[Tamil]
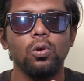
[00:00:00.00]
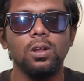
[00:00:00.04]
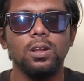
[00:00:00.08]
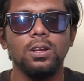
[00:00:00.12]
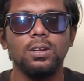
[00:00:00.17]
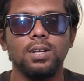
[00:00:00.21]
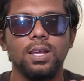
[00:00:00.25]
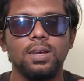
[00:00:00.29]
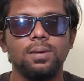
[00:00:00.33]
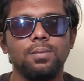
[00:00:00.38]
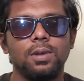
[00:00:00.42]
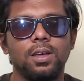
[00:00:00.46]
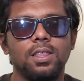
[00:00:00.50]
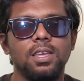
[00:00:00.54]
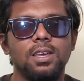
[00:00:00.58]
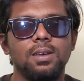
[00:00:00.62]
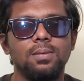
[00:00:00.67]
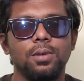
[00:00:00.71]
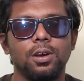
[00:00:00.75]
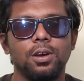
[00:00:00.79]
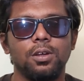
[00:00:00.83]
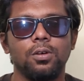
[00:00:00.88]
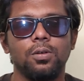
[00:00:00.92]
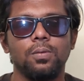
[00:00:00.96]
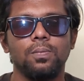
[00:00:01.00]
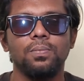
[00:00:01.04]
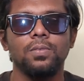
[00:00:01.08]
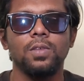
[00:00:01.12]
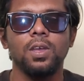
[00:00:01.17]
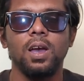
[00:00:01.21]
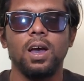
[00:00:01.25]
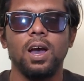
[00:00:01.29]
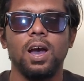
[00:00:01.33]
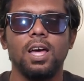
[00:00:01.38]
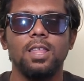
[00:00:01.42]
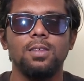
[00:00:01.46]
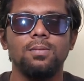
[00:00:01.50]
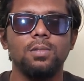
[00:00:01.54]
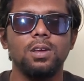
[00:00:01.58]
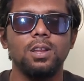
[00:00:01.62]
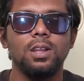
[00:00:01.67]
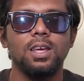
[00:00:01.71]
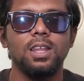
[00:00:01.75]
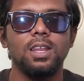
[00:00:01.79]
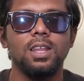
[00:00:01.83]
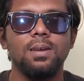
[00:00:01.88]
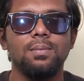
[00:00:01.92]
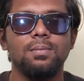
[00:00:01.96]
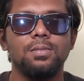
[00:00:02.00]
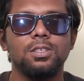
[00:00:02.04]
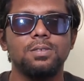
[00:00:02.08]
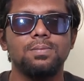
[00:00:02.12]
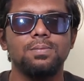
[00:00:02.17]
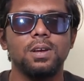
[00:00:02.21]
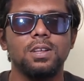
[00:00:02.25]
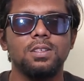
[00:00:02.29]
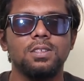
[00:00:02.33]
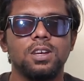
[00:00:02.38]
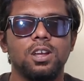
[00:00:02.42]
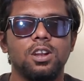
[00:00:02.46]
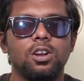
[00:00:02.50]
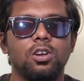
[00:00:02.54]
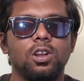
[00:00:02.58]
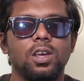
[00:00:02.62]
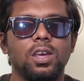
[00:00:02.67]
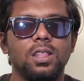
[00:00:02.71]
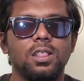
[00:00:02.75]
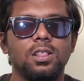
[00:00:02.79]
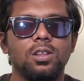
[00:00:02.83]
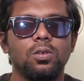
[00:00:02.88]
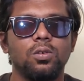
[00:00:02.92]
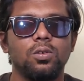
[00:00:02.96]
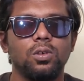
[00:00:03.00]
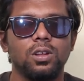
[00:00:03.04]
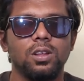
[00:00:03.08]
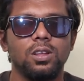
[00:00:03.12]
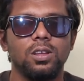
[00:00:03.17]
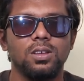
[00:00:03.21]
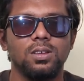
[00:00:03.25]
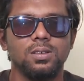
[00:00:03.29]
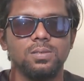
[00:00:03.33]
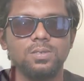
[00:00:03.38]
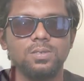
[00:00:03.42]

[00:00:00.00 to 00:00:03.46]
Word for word: ரூலிங் டைம் அதிகமாயிரும் மாதிரி நிறைய மிஸ் மேட்ச் ஆனோடனே இந்த ஒரு